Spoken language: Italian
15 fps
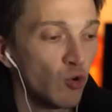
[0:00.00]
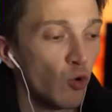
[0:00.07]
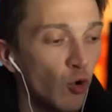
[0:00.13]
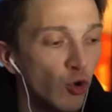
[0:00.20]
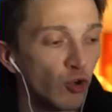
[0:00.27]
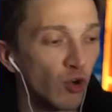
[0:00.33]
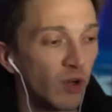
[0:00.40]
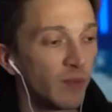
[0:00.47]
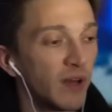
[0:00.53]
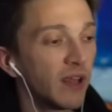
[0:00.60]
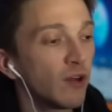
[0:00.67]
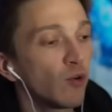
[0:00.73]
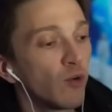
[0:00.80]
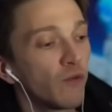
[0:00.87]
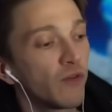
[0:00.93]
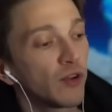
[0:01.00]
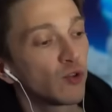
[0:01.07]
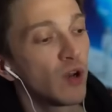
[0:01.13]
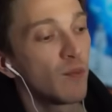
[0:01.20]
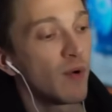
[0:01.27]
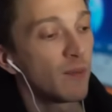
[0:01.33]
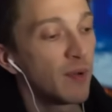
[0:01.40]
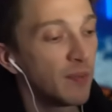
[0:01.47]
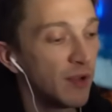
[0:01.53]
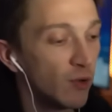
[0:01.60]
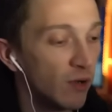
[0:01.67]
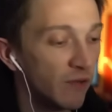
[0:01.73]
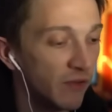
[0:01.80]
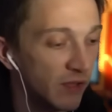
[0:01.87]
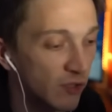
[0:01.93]
un coglione, perché non ho fatto le mappe
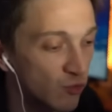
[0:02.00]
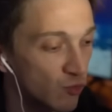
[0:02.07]
piccole fin da